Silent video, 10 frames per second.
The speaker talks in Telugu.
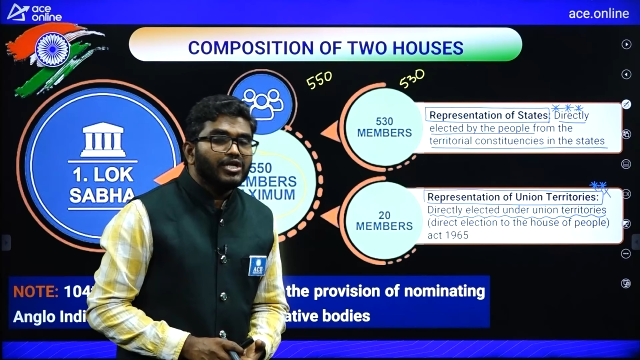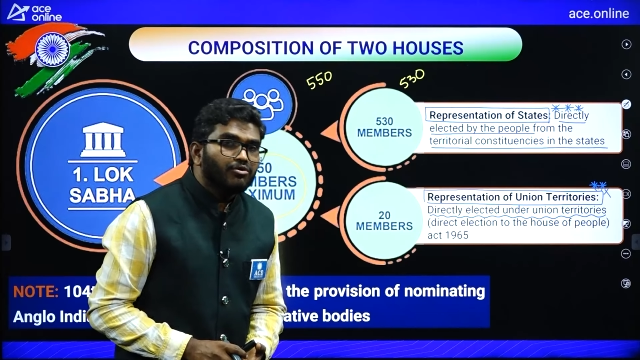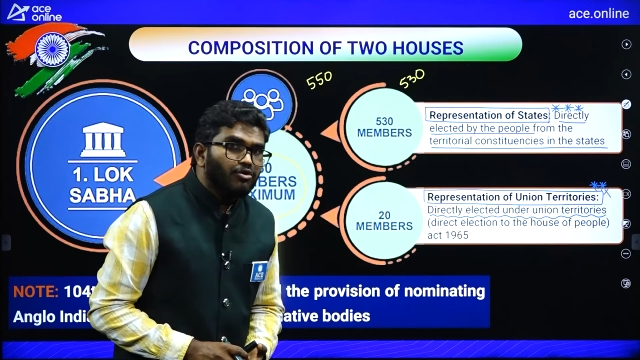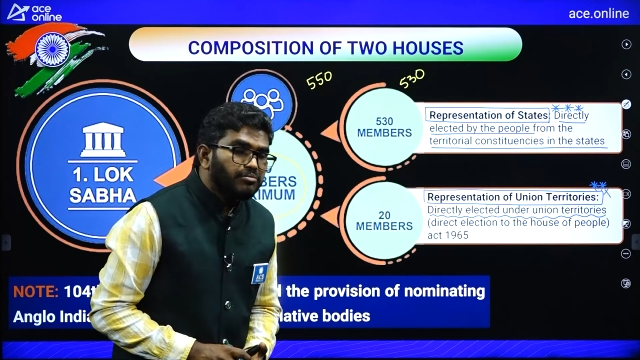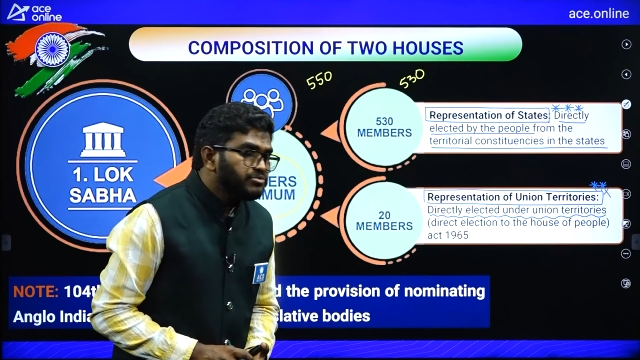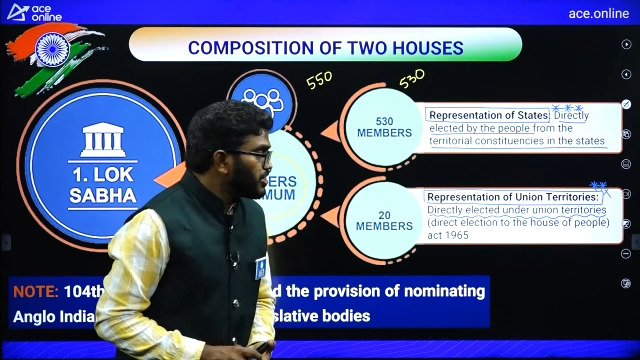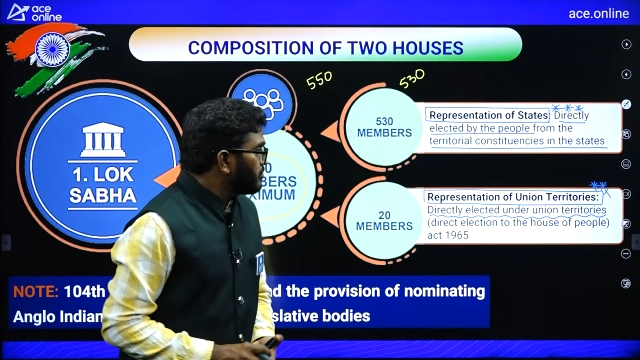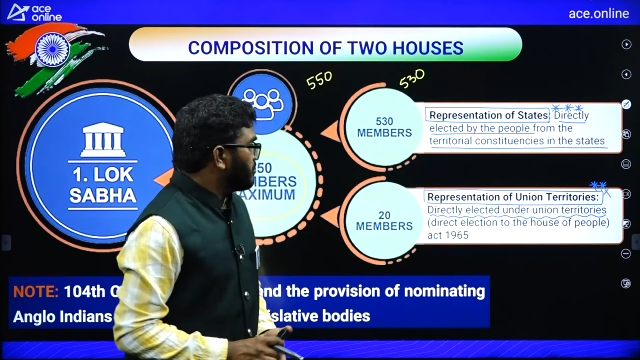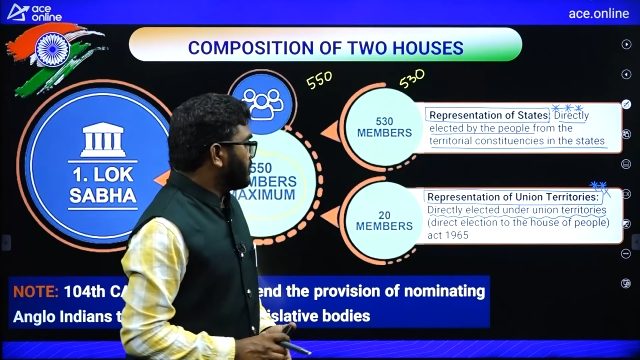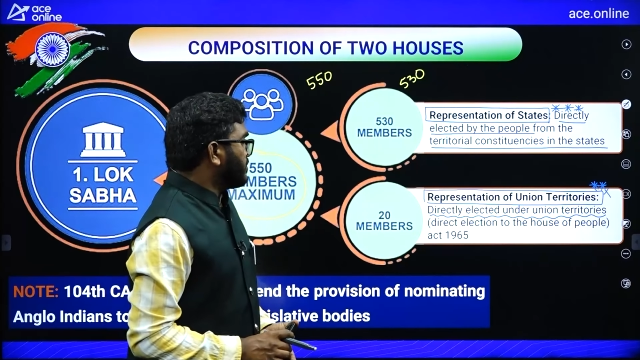ఎన్నుకోవడం
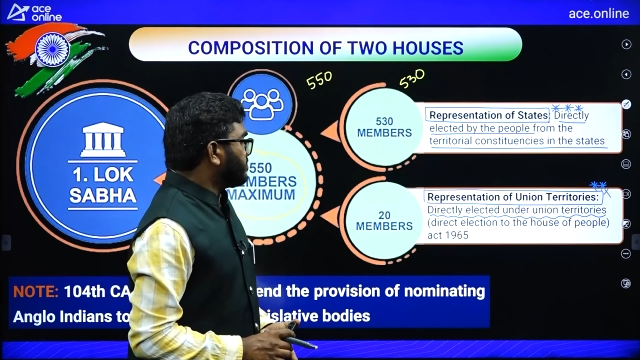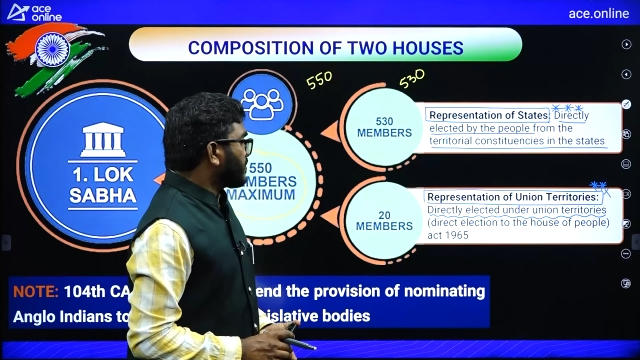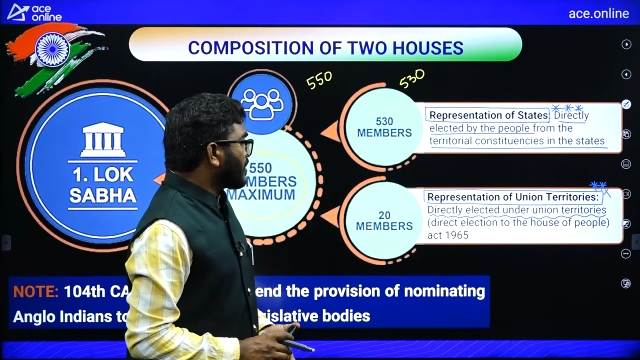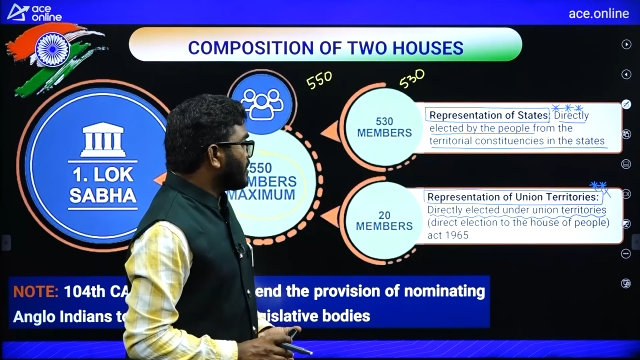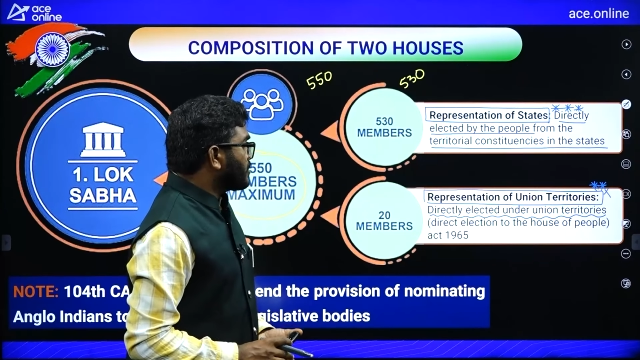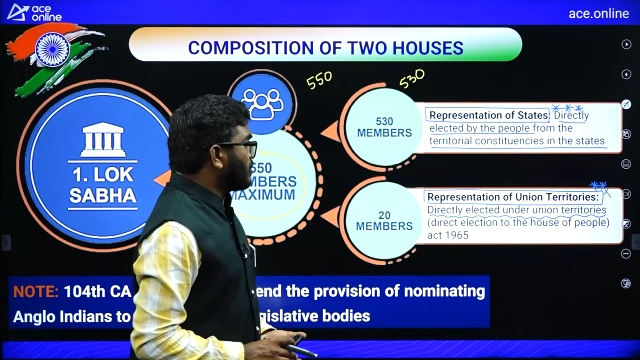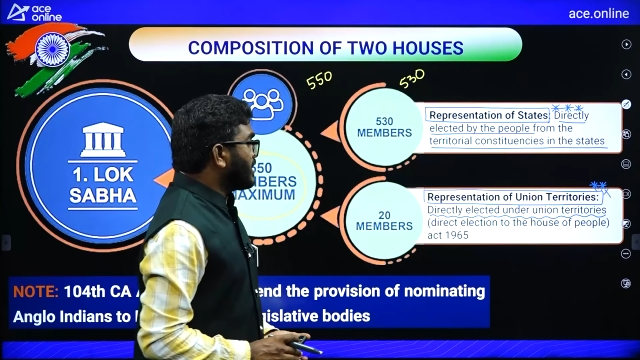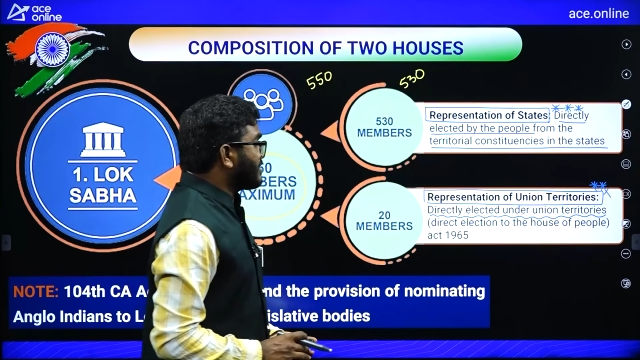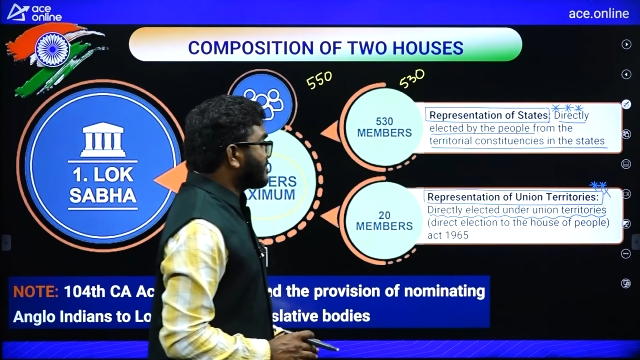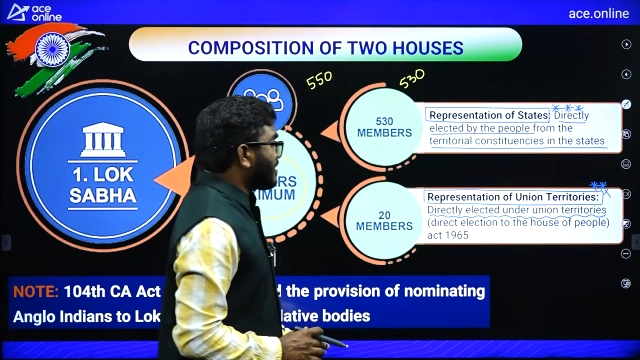జరుగుతుంది సో ఇట్ ఈస్